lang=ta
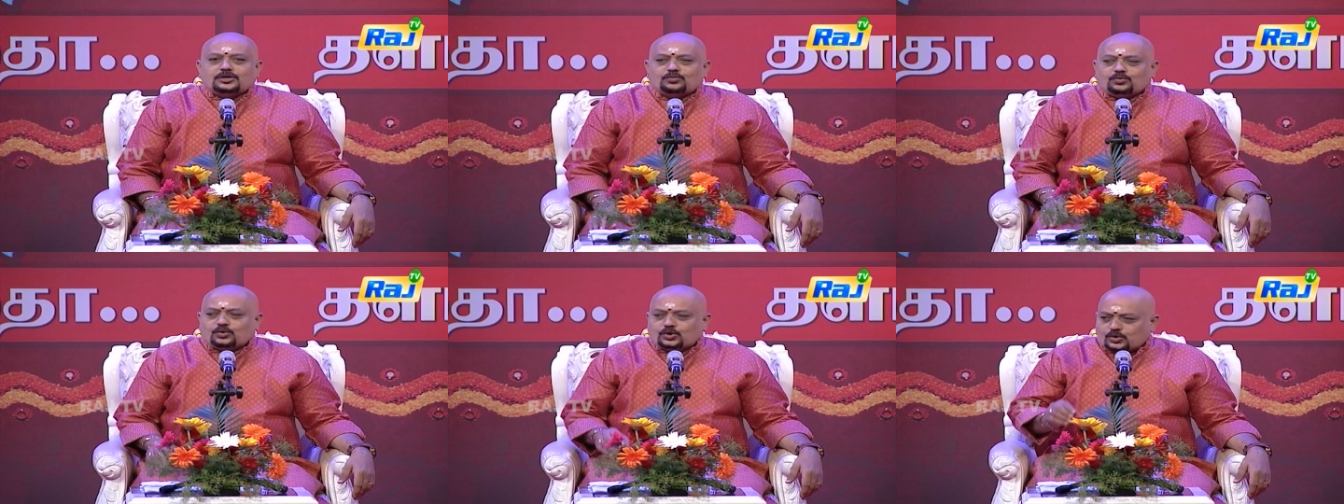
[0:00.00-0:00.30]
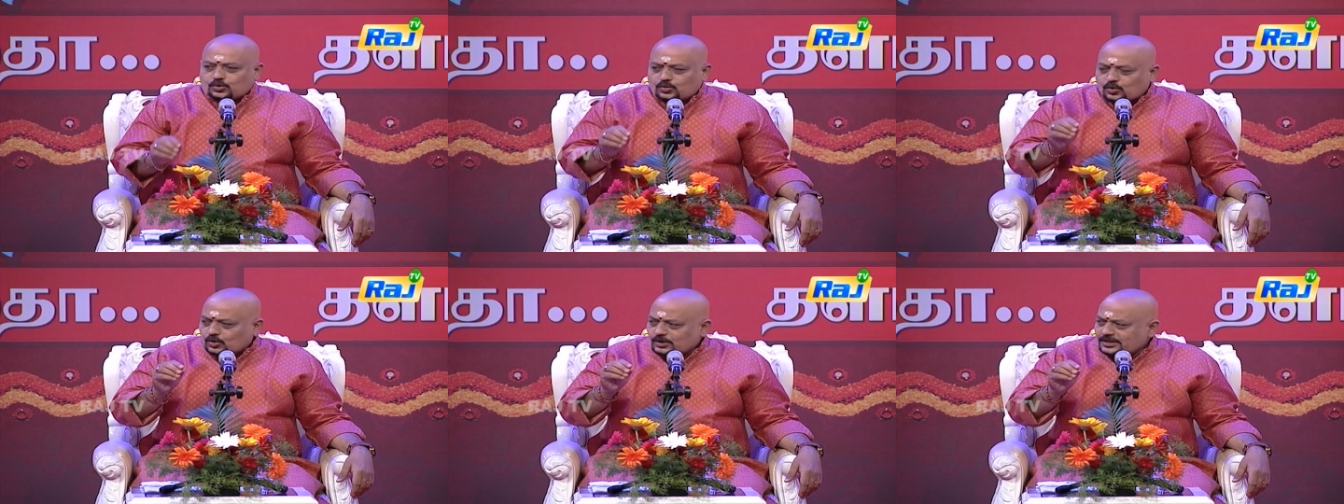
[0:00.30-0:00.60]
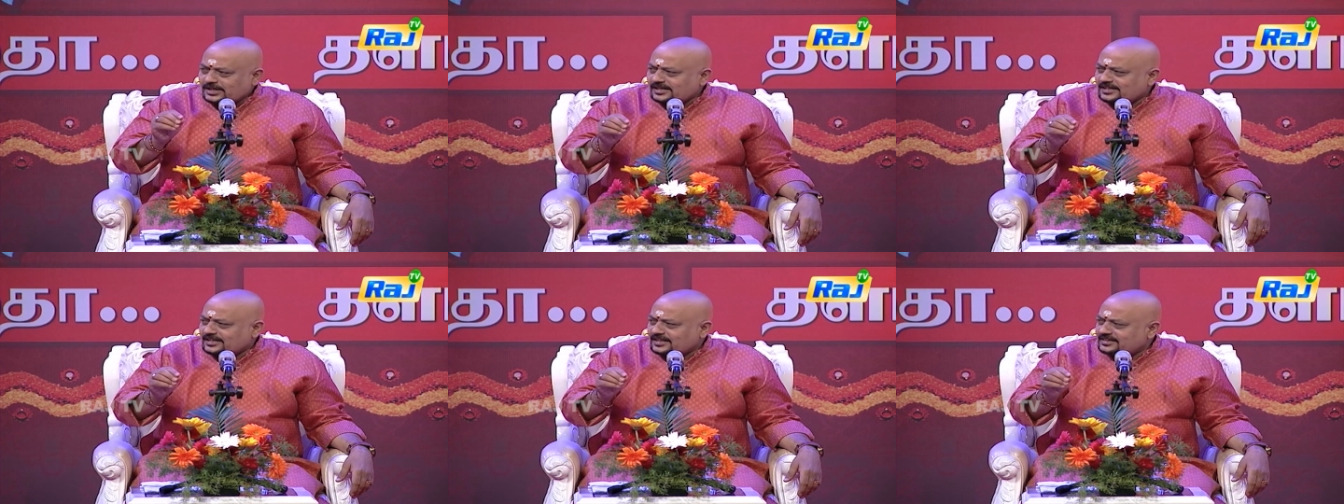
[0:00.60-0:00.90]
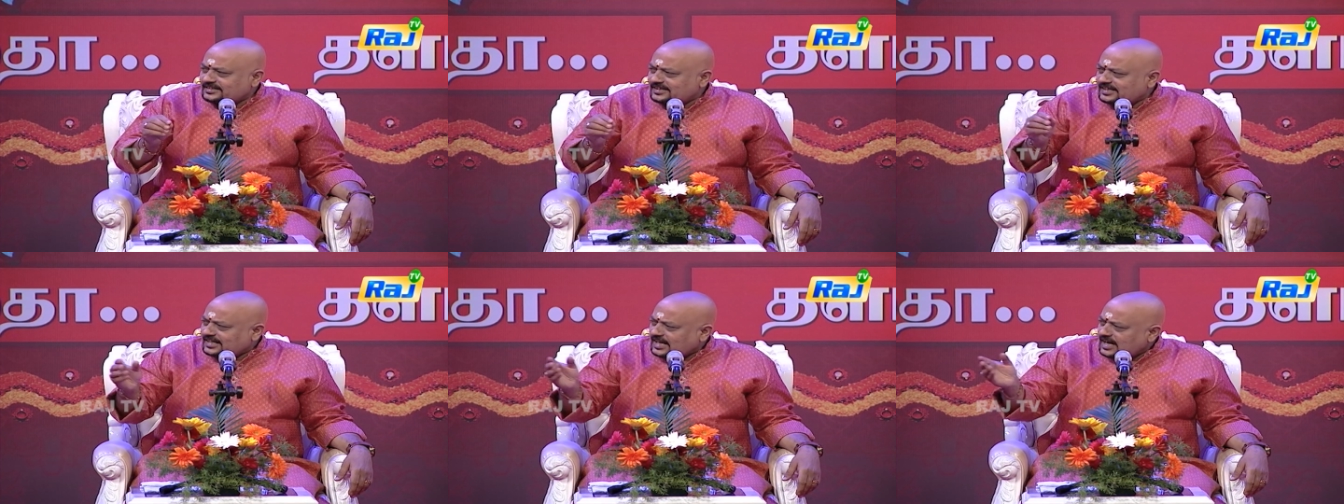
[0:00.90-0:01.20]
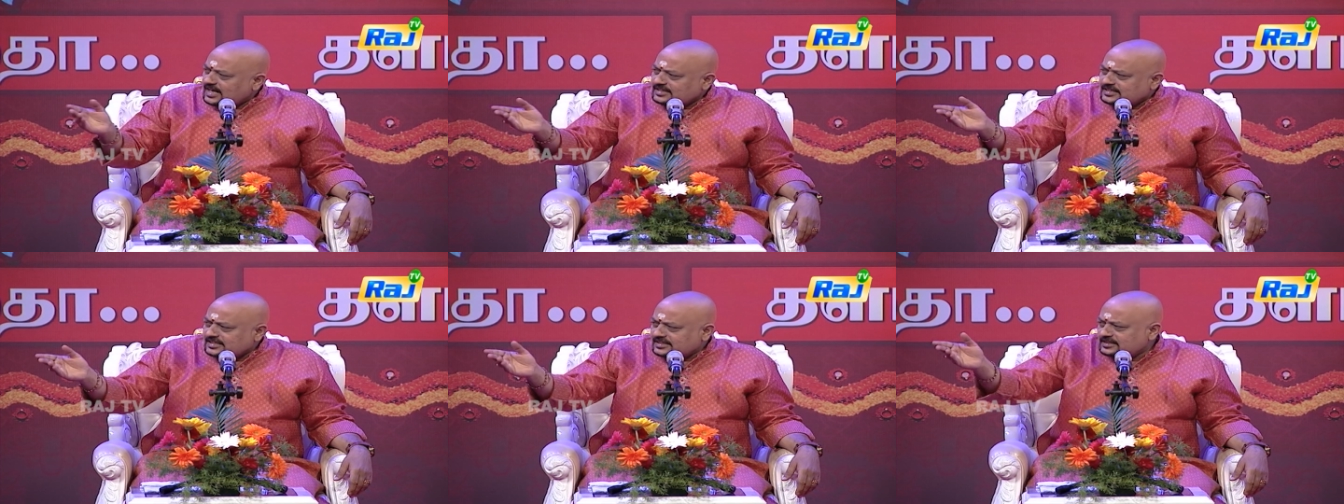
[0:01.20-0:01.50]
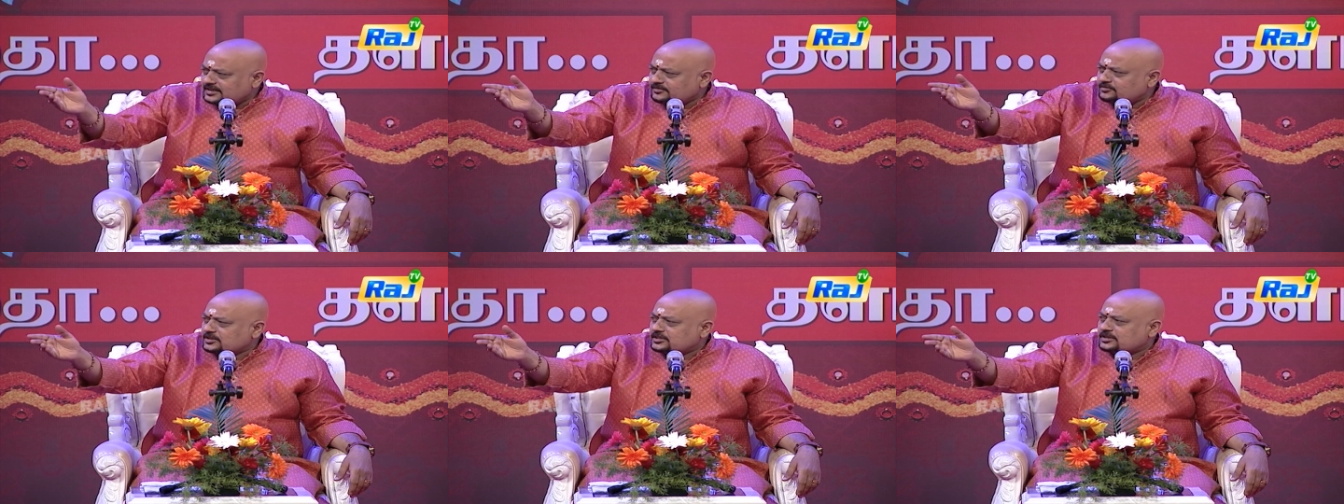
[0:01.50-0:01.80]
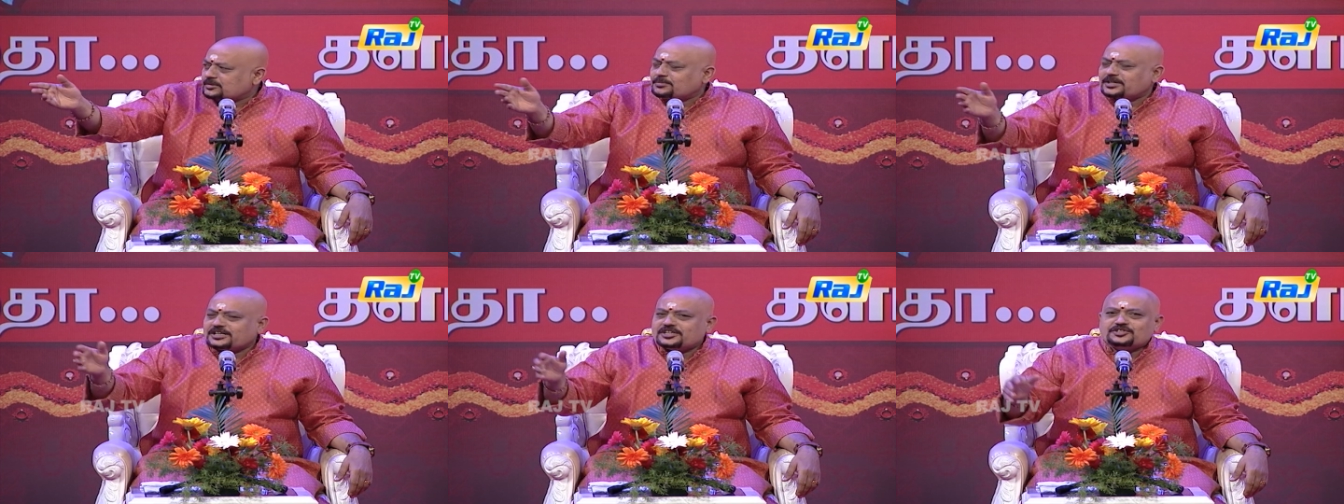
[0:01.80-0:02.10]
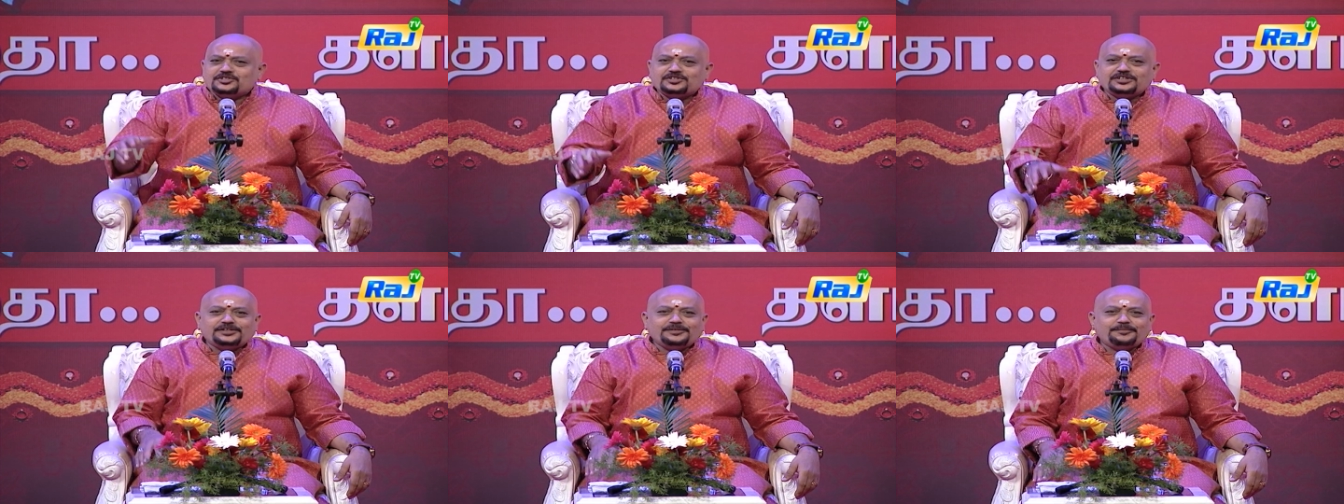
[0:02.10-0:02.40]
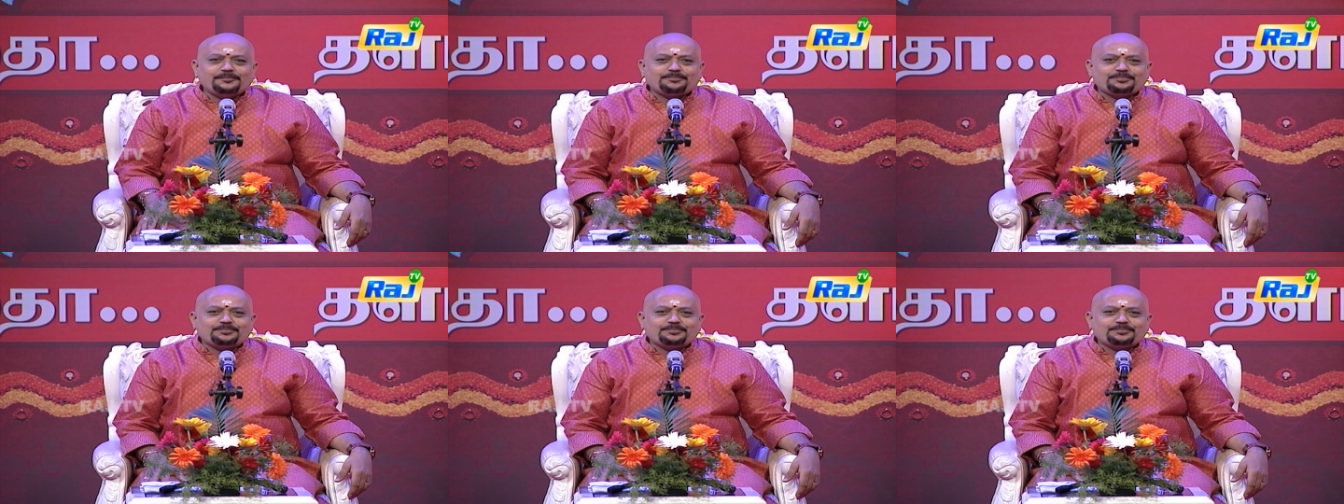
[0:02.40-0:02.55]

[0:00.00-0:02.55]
ஒரு கோயில் கட்டினால் இந்துவுக்கு மகிழ்ச்சி